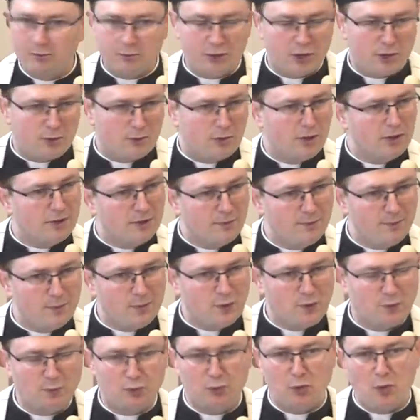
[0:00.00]
na przykład
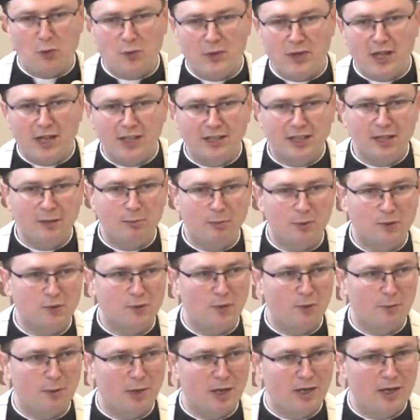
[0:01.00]
sprzątania po
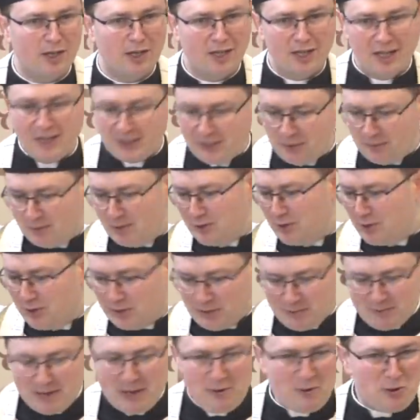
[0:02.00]
sobie, to będzie
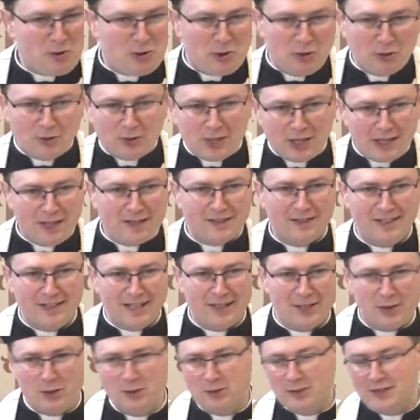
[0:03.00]
to miało
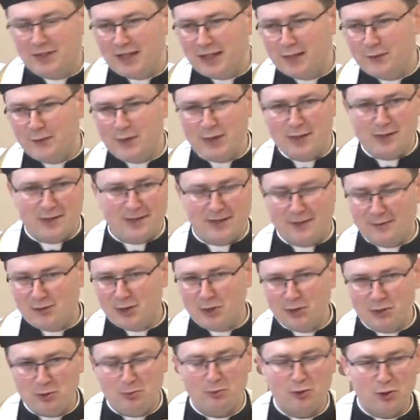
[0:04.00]
konkretne konsekwencje w
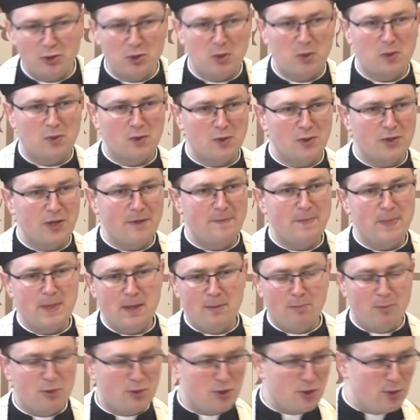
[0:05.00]
naszym życiu
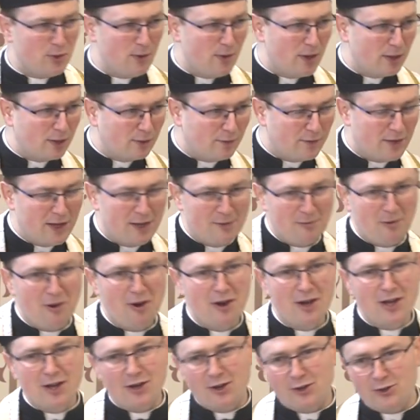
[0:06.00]
codziennym, będzie ułatwiało
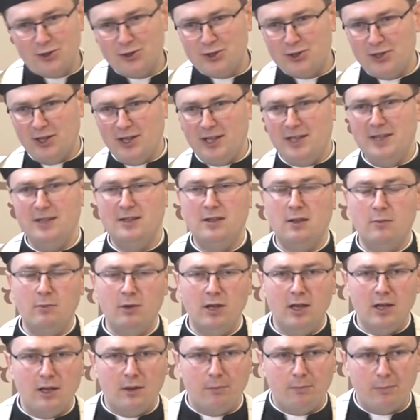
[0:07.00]
życie innym,
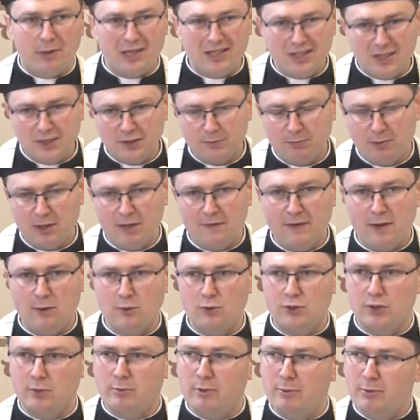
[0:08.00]
będzie
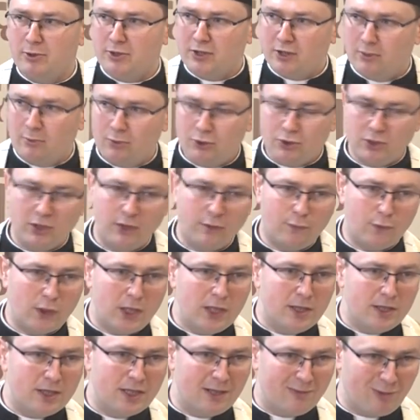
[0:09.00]
sprawiało, że my będziemy żyli w
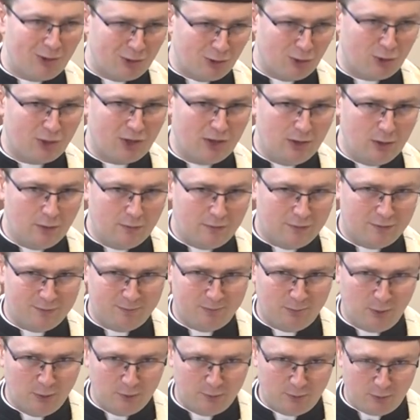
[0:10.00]
innym otoczeniu, w
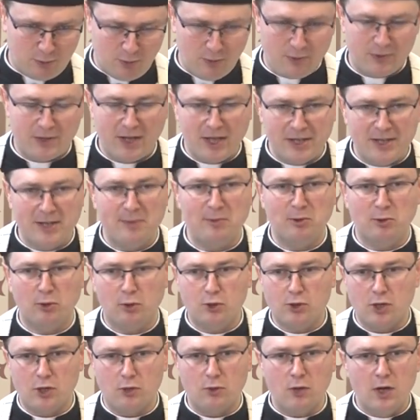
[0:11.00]
posprzątanym
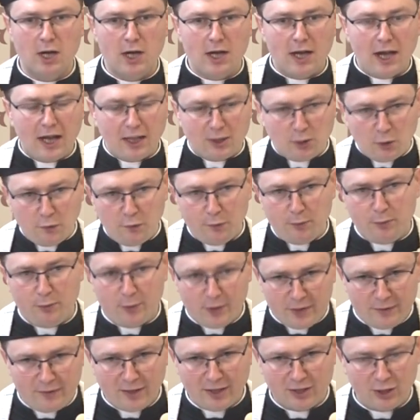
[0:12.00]
otoczeniu, a to
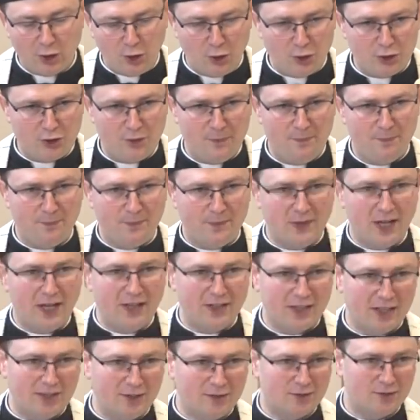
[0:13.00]
wpływa też
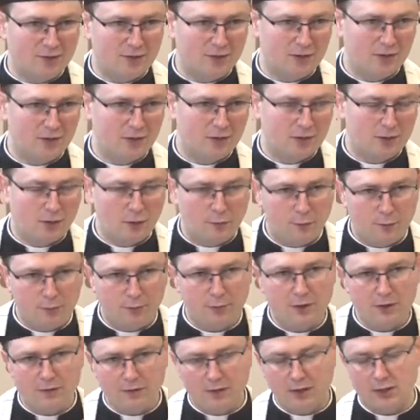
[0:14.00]
na nas. To
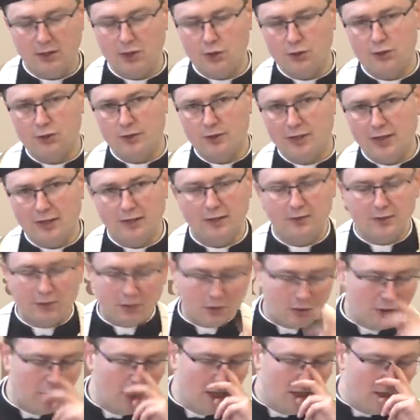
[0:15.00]
wpływa też na nas i
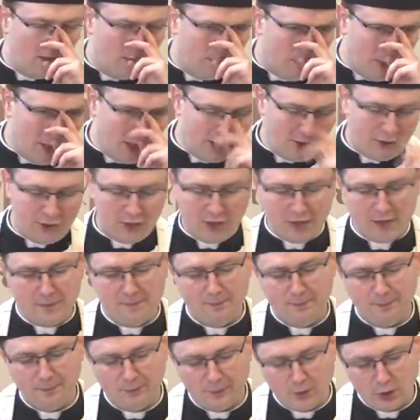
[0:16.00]
to bardziej
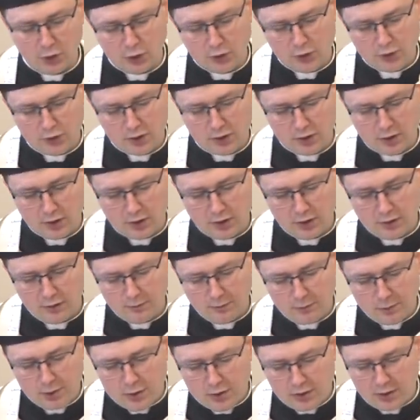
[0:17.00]
niż
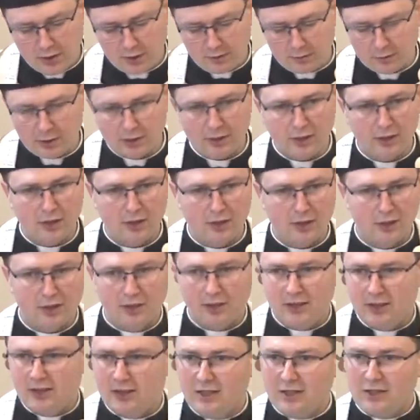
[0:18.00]
myślimy.
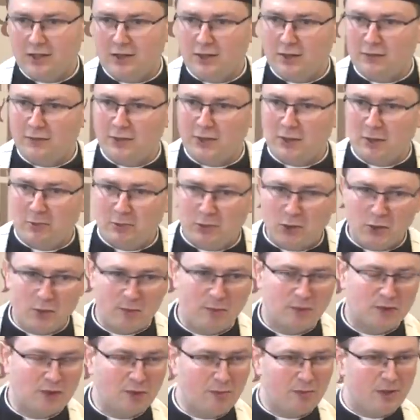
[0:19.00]
Jeśli
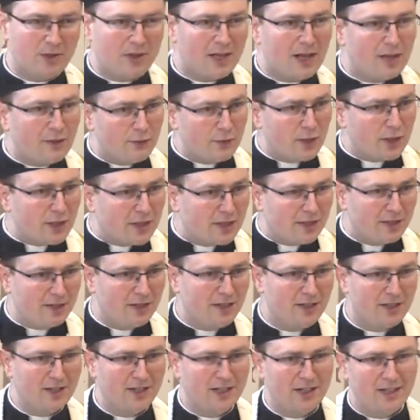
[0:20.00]
wyrobiliśmy sobie nawyk,
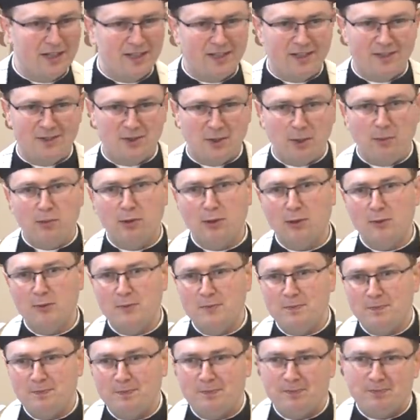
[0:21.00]
dobrą
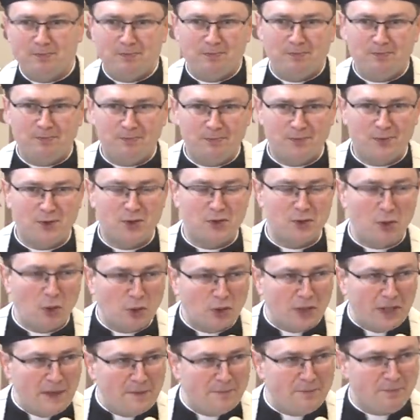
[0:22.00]

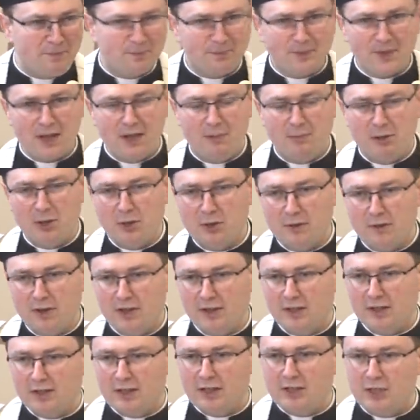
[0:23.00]
cnotę
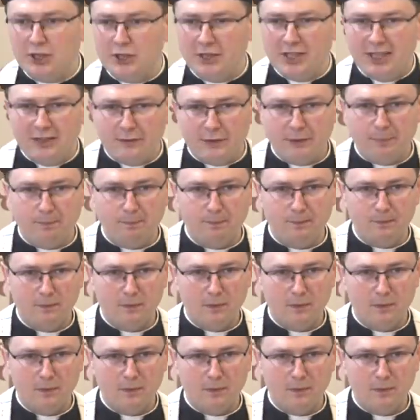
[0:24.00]
panowania nad gniewem,